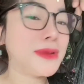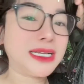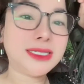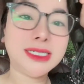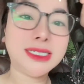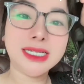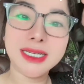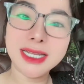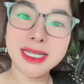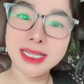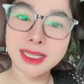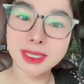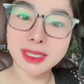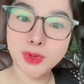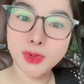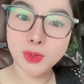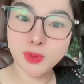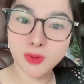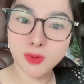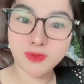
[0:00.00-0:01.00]
chị đi
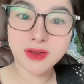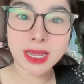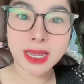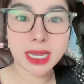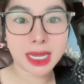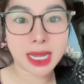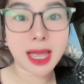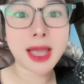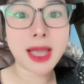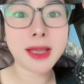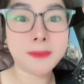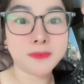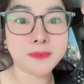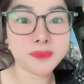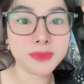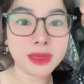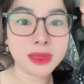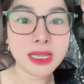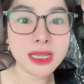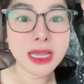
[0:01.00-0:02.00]
tụ về á
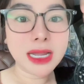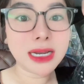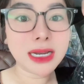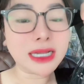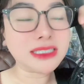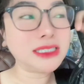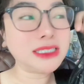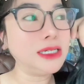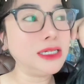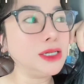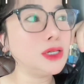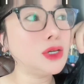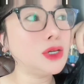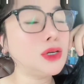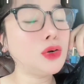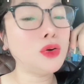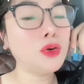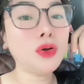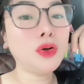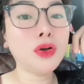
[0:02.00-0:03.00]
là chị
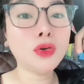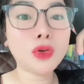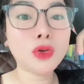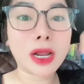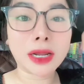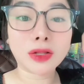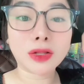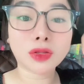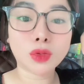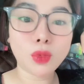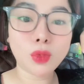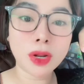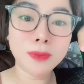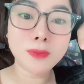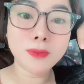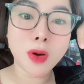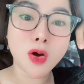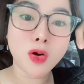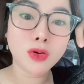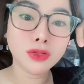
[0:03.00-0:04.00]
lại
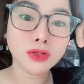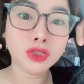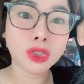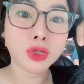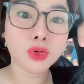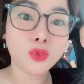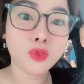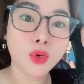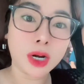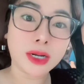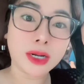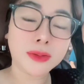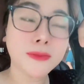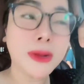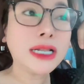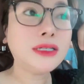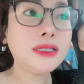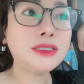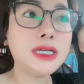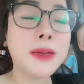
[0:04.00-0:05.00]
tuyên bố chị quật
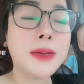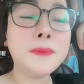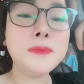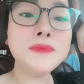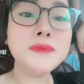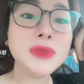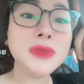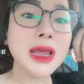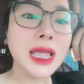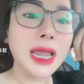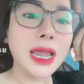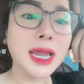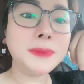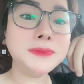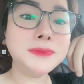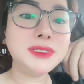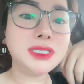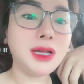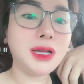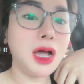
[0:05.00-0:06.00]
bất chấp
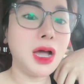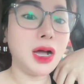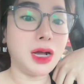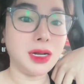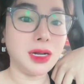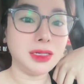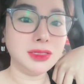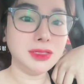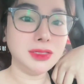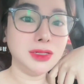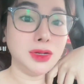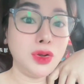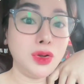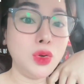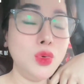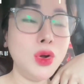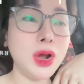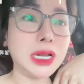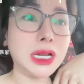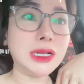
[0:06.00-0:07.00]
em sợ
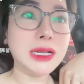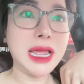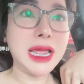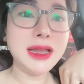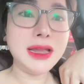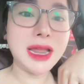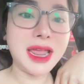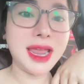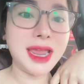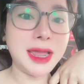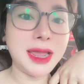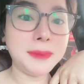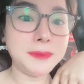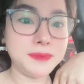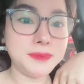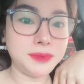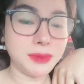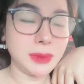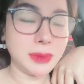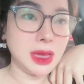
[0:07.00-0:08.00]
quật đến
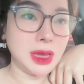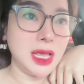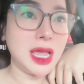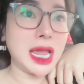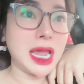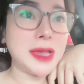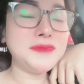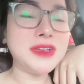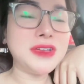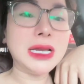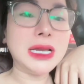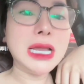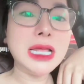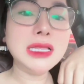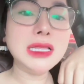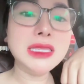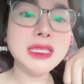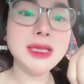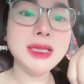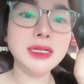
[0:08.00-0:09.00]
em em phải
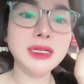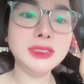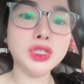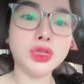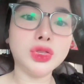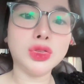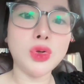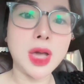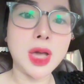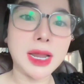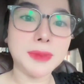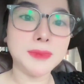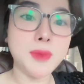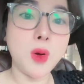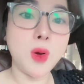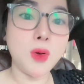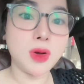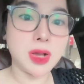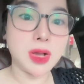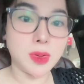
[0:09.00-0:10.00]
lên tiếng cho toàn
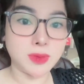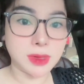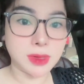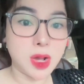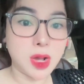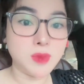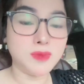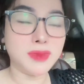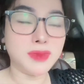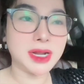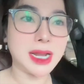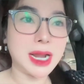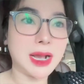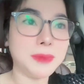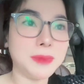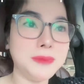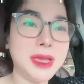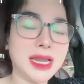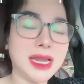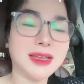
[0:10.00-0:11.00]
bộ cộng đồng và đặc
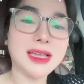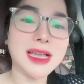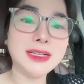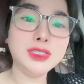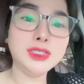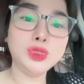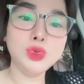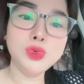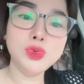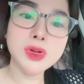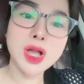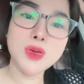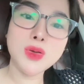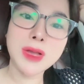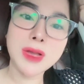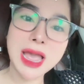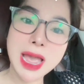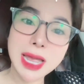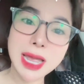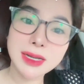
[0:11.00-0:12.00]
biệt các chú công
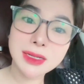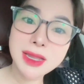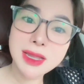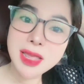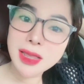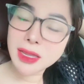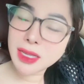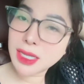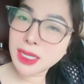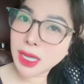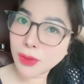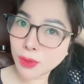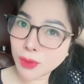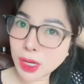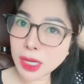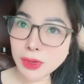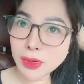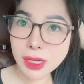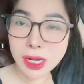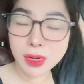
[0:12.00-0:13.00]
an hiểu
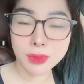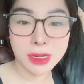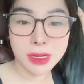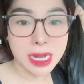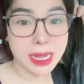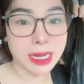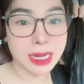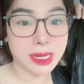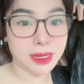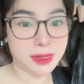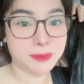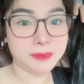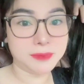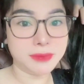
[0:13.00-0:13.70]
cái điều này